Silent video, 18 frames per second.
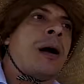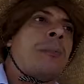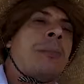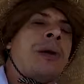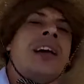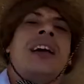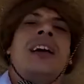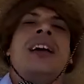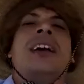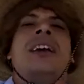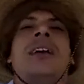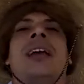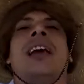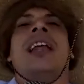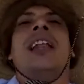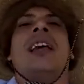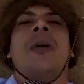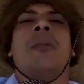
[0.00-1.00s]
para
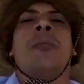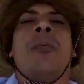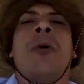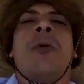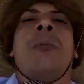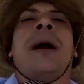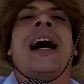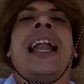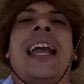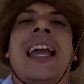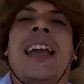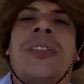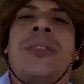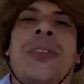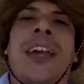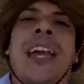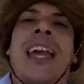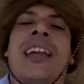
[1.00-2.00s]
ele o
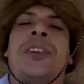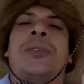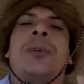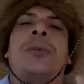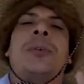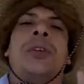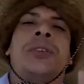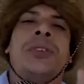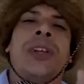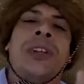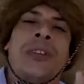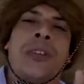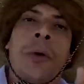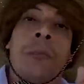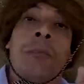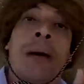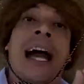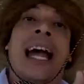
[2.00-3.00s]
parente, se você
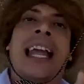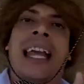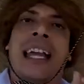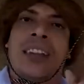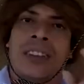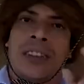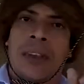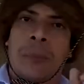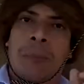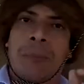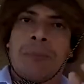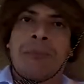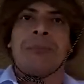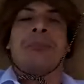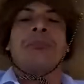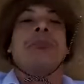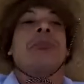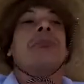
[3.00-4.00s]
tem um parente
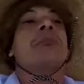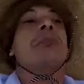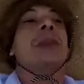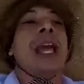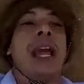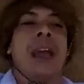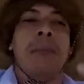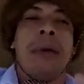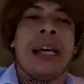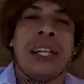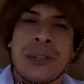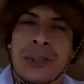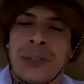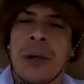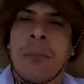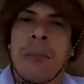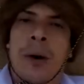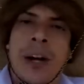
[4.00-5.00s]
e
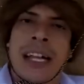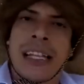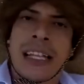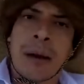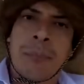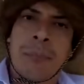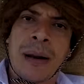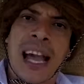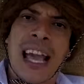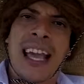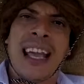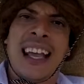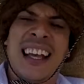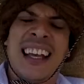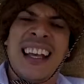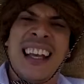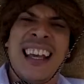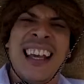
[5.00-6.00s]
você mora na
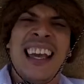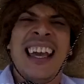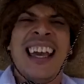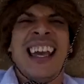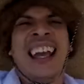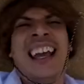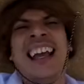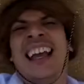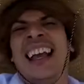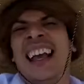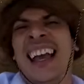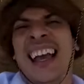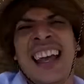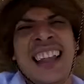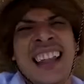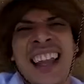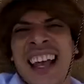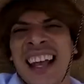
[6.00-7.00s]
praia,
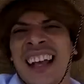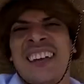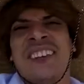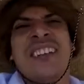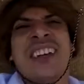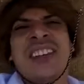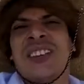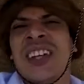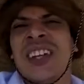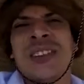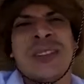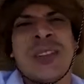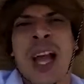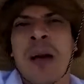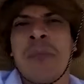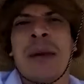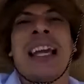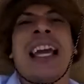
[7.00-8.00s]
é que você
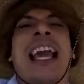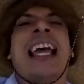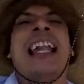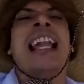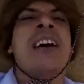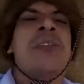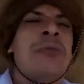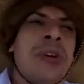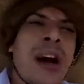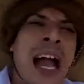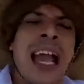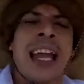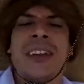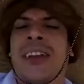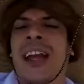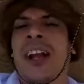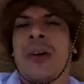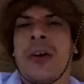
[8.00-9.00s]
sabe que ele
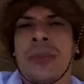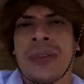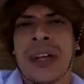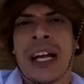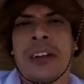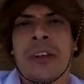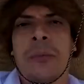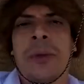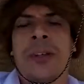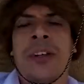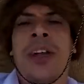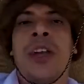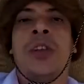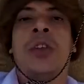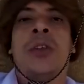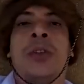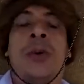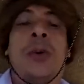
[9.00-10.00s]
vai entrar em contato com você.
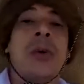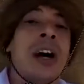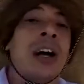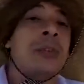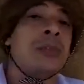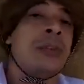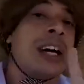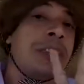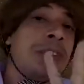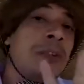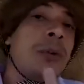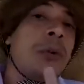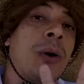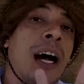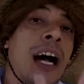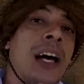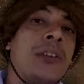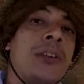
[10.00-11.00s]
Duas fases
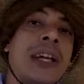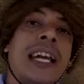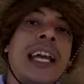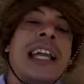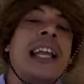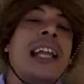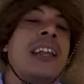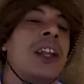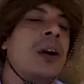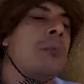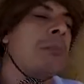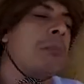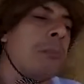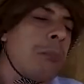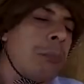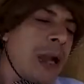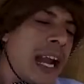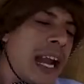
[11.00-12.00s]
do ano que ele não
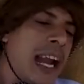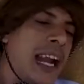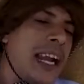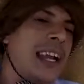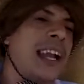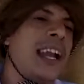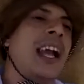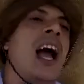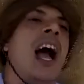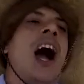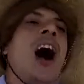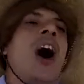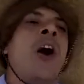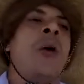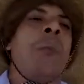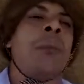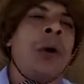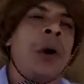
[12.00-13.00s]
perde
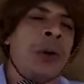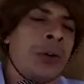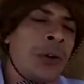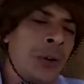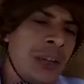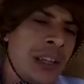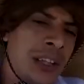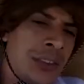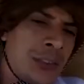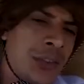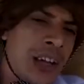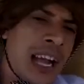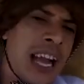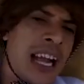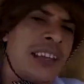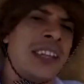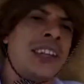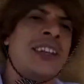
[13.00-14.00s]
a
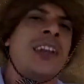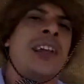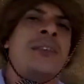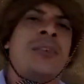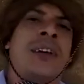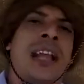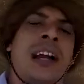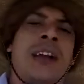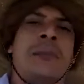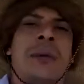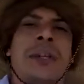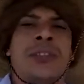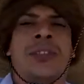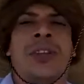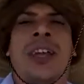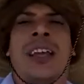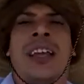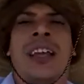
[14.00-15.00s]
oportunidade de falar com
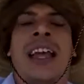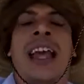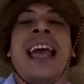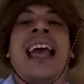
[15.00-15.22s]
você.